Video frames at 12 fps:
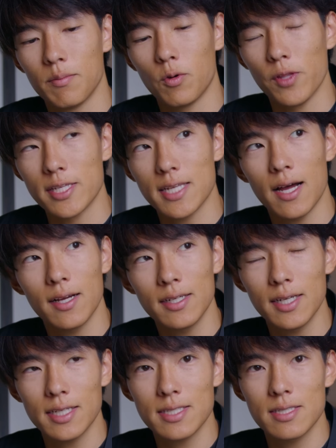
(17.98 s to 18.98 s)
もうね
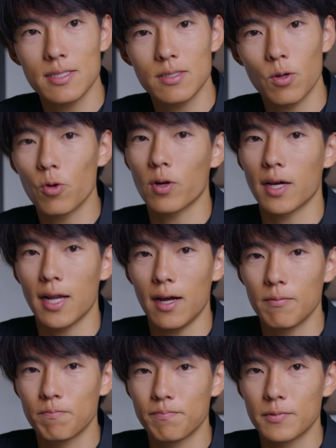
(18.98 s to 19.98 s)
3月頃か
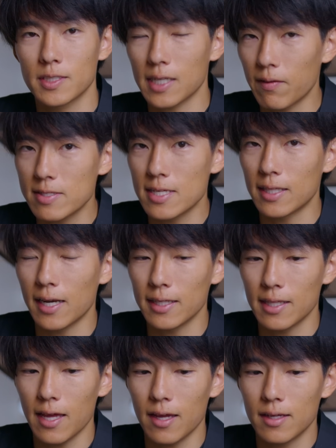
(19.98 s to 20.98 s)
ら使わせていただい
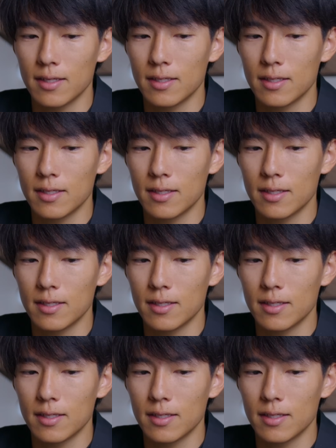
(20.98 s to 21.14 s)
て